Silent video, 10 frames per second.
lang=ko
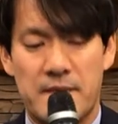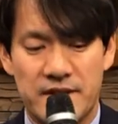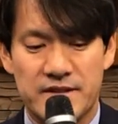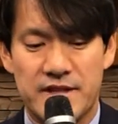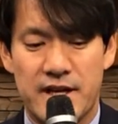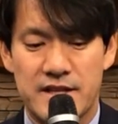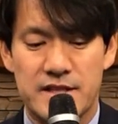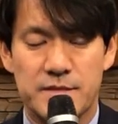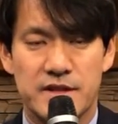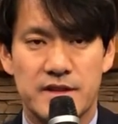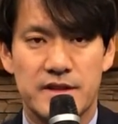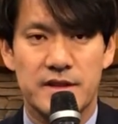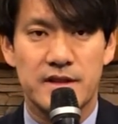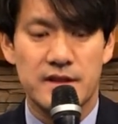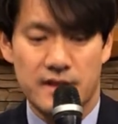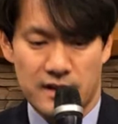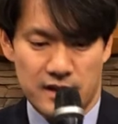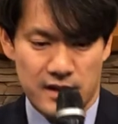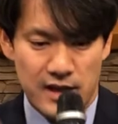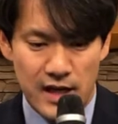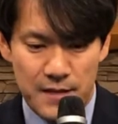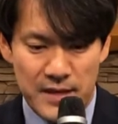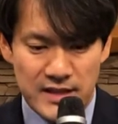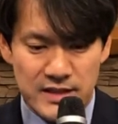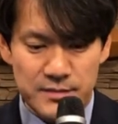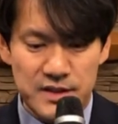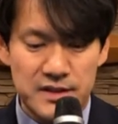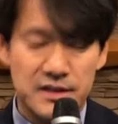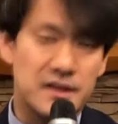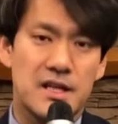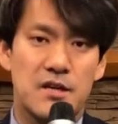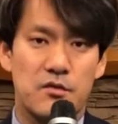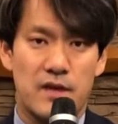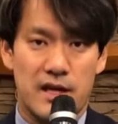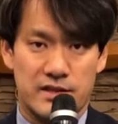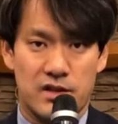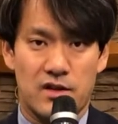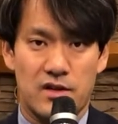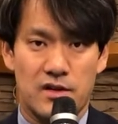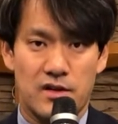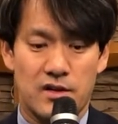이것의 핵심은 하나님의 말씀을 듣기 위해서,